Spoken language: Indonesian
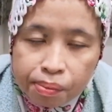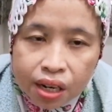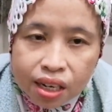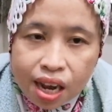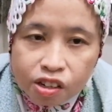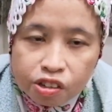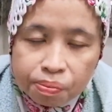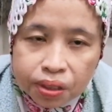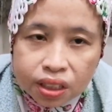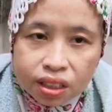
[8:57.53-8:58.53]
sebenarnya aku
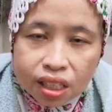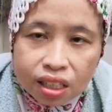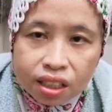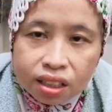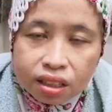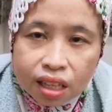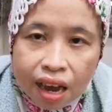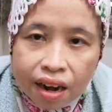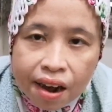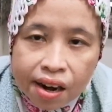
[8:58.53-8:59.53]
ingin jadi
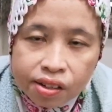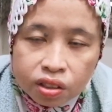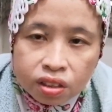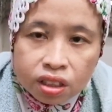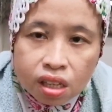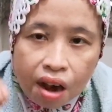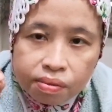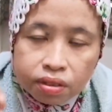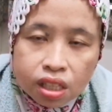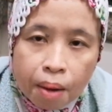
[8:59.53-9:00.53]
tanah langsung
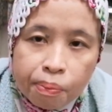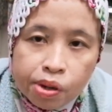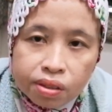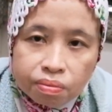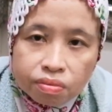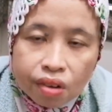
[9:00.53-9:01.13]
jabut